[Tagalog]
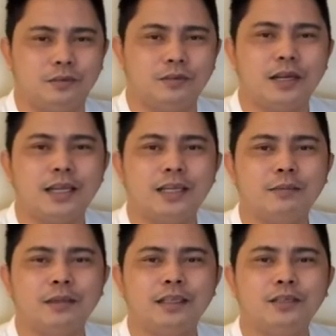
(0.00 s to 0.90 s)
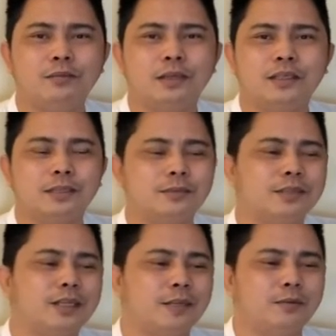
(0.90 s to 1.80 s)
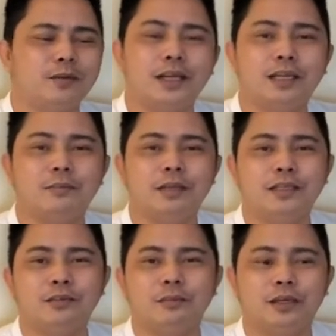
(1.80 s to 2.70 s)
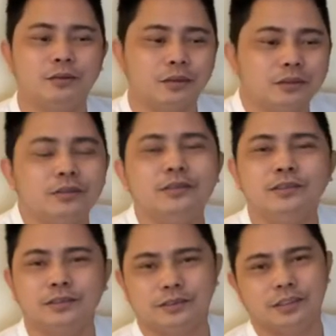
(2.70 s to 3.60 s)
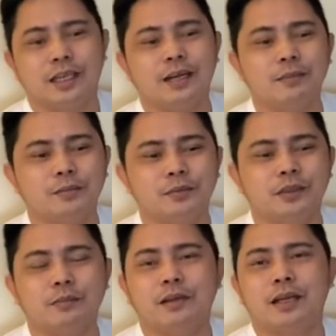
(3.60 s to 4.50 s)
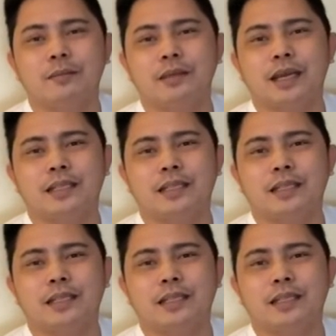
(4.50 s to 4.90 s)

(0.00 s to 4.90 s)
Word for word: kung kaya naman ninyong mag-subscribe, kung kaya naman ninyong manood, salamat po ng marami.